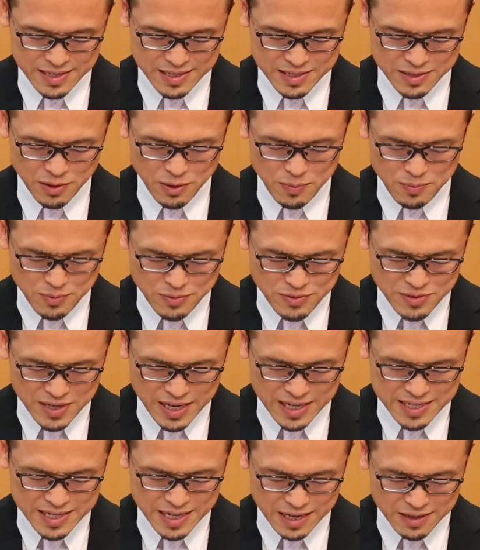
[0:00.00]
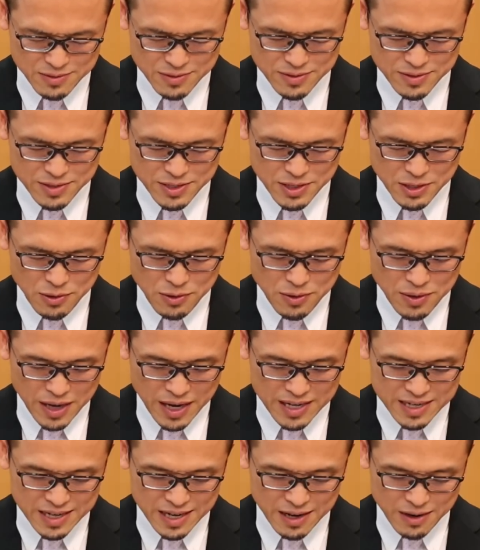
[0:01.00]
その文化にある教
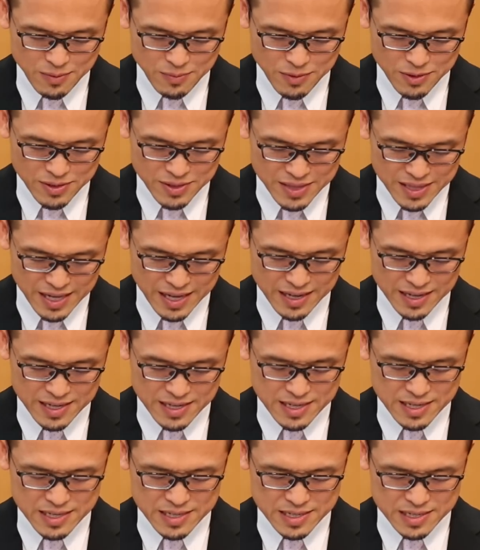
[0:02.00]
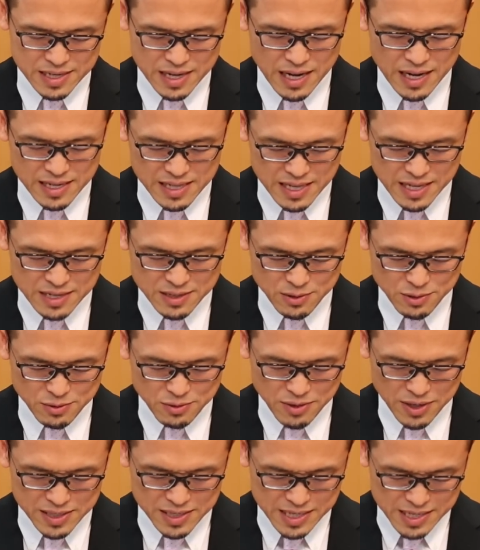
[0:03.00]
会観を持って仕えていくこ
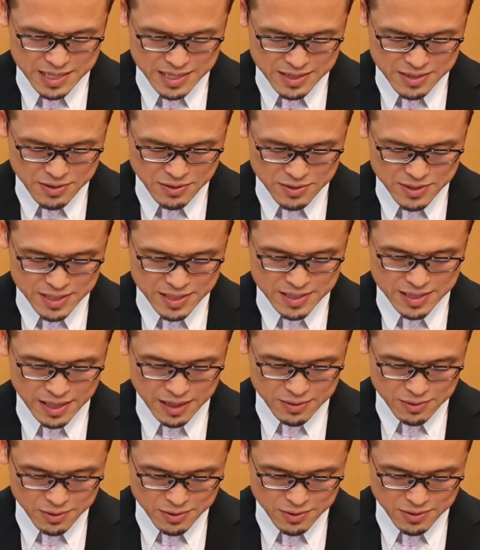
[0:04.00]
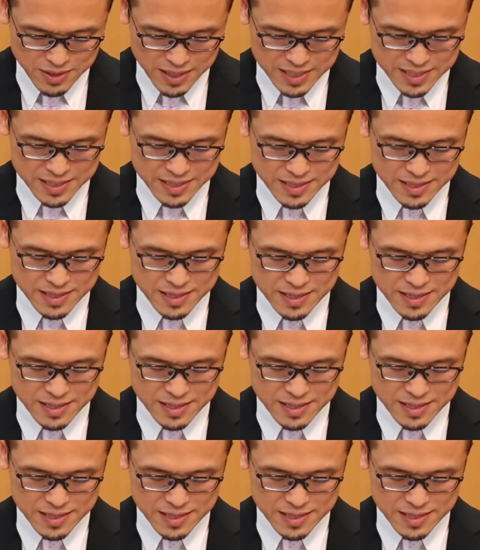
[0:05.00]
とができるようになることです。